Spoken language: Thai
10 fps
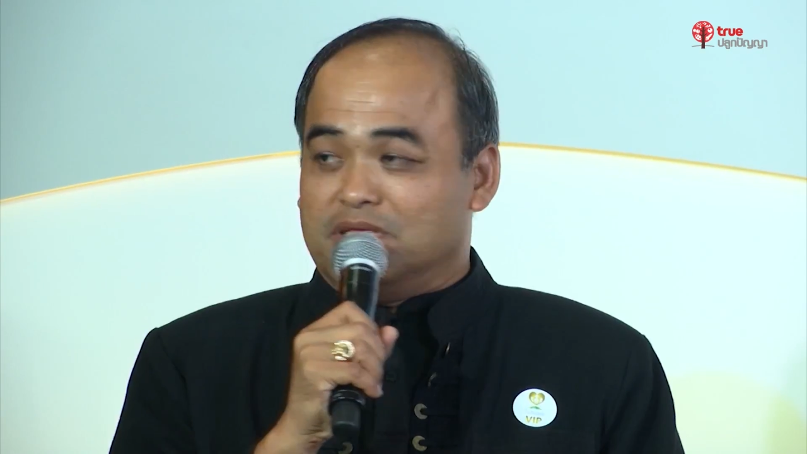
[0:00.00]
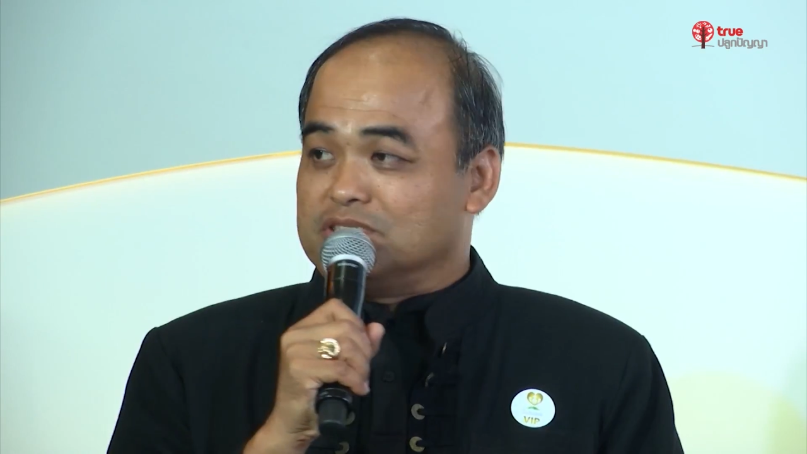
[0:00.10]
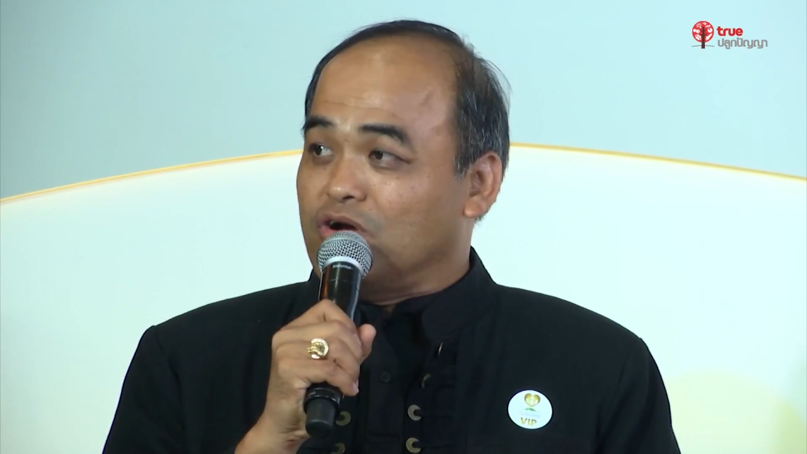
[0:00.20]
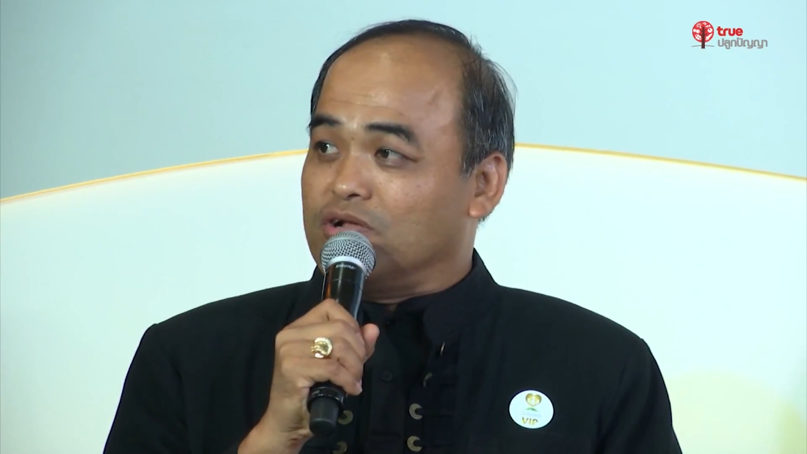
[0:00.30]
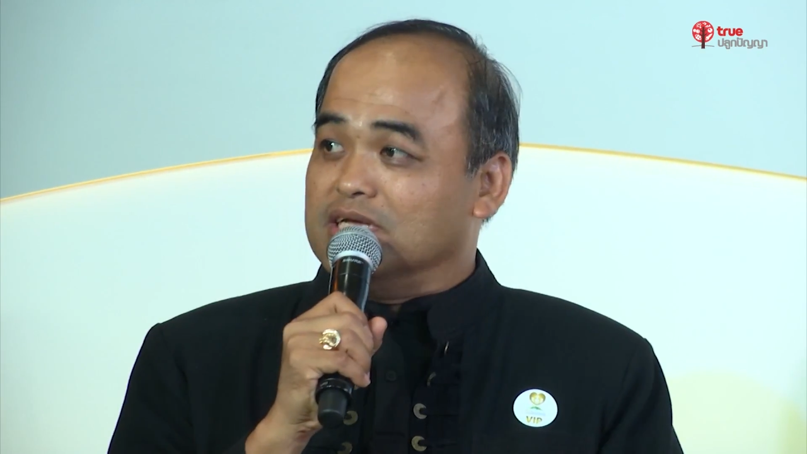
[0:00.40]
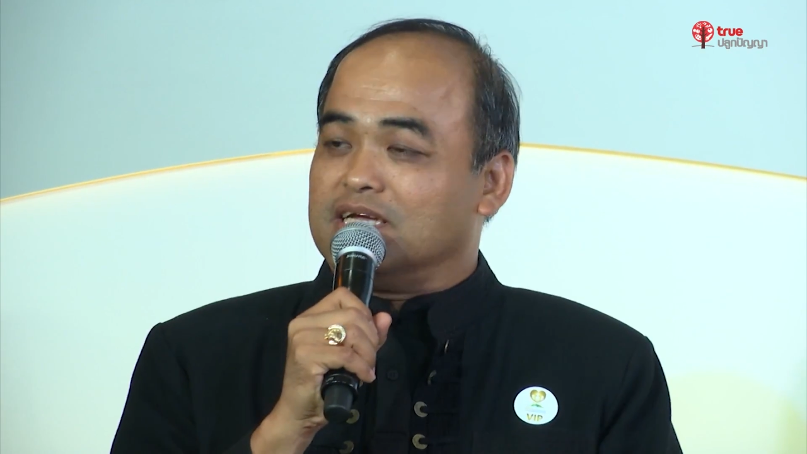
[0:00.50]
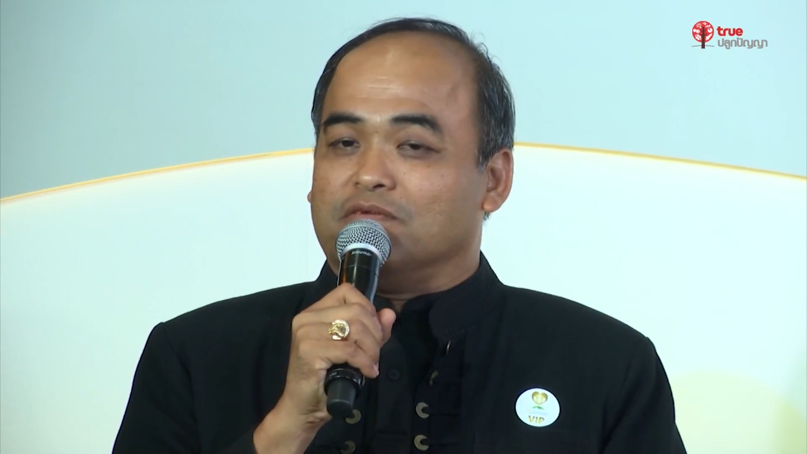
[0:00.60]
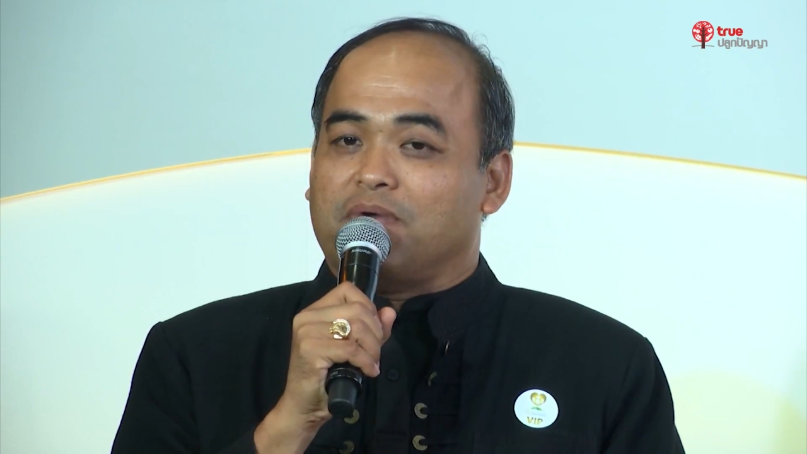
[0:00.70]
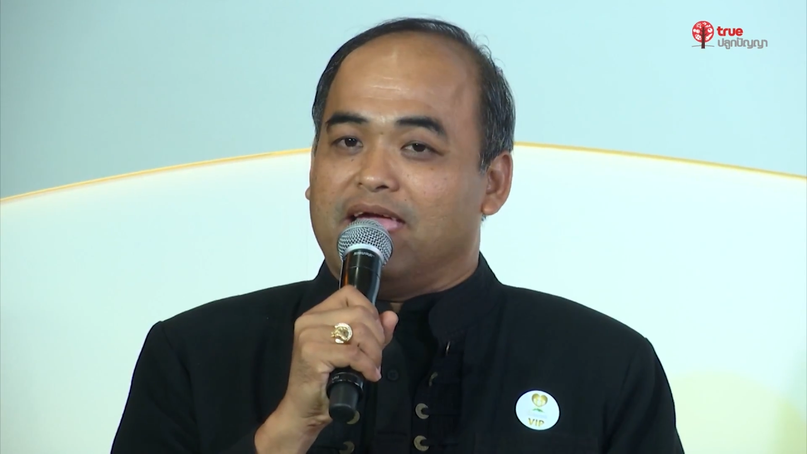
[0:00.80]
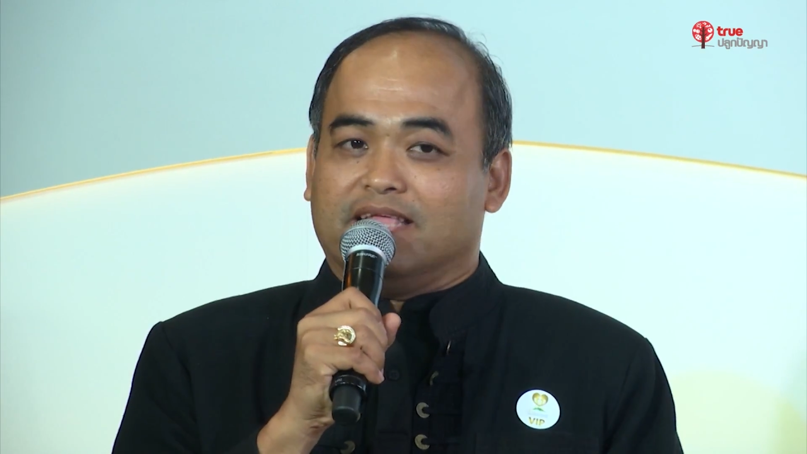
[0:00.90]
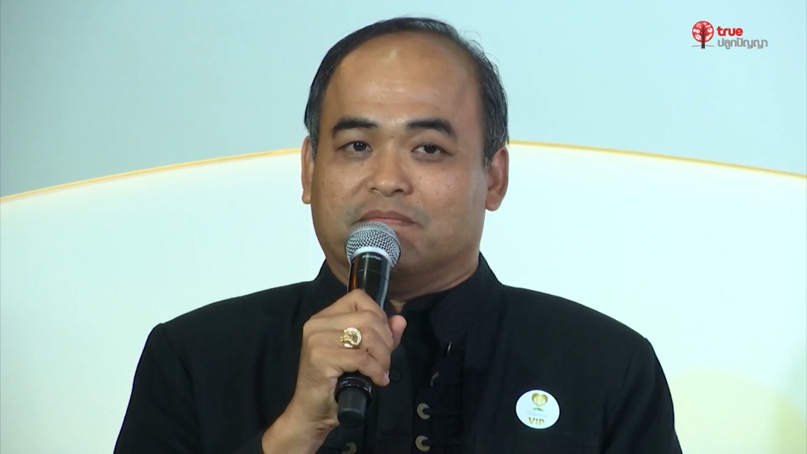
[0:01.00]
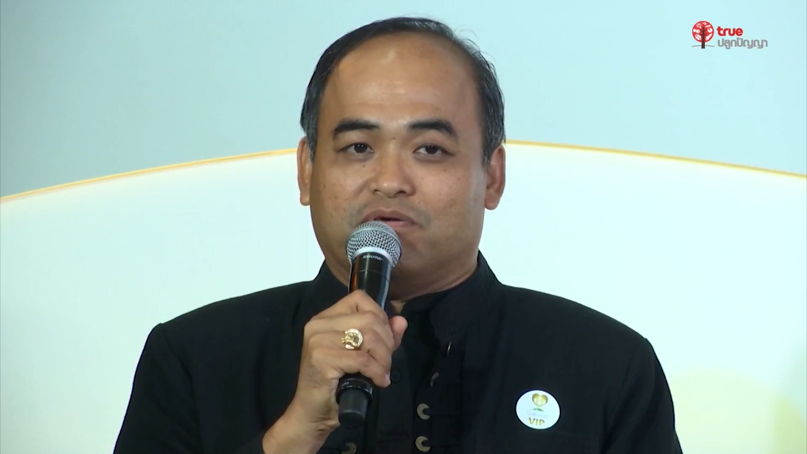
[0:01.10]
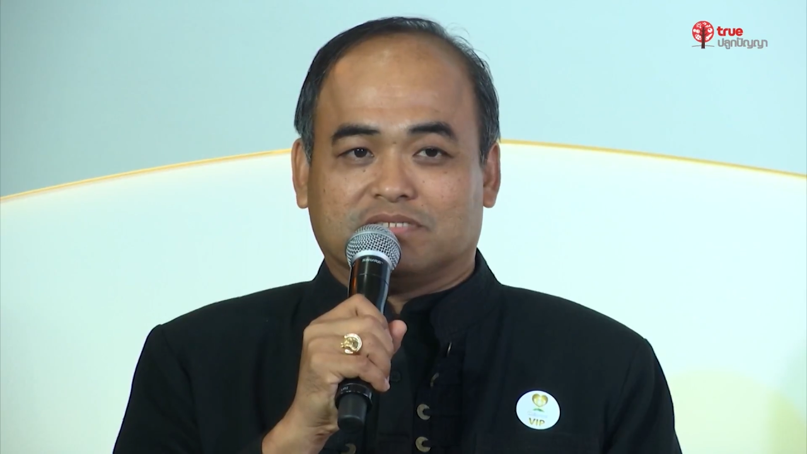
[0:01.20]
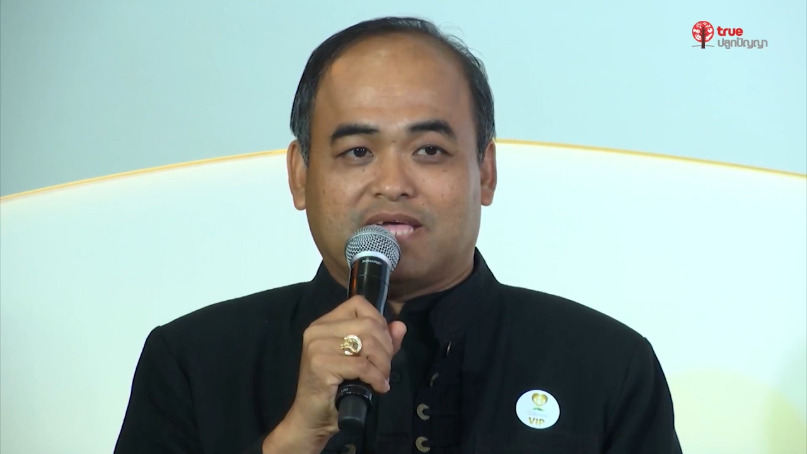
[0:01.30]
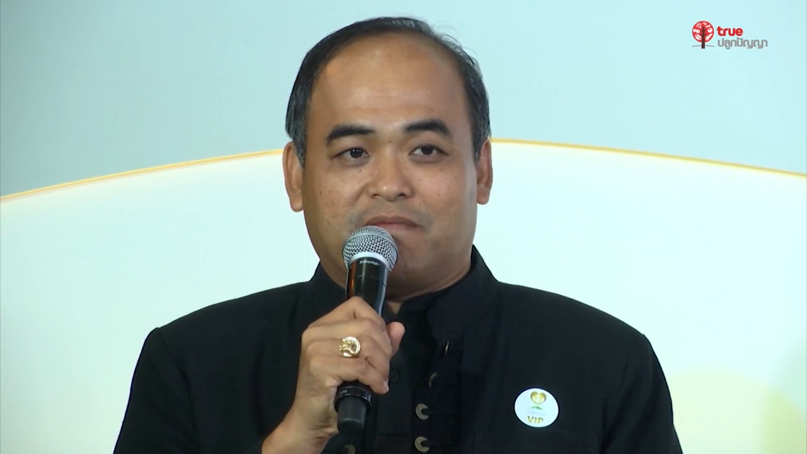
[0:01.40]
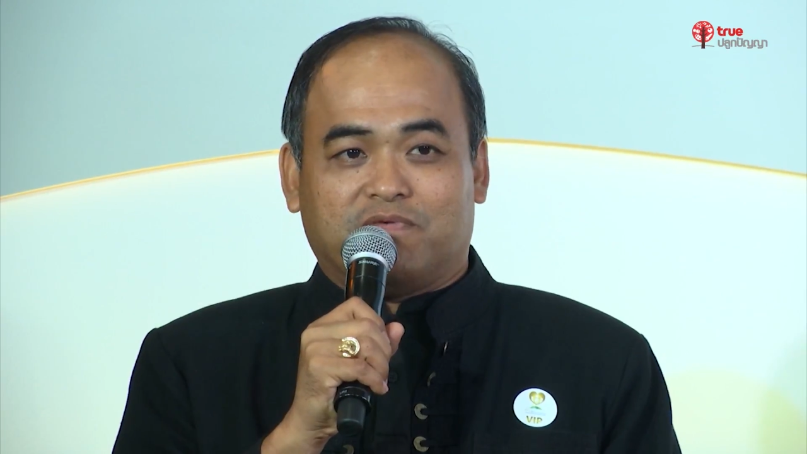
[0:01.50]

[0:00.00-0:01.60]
พร้อมด้วยหน่วยงานนำร่อง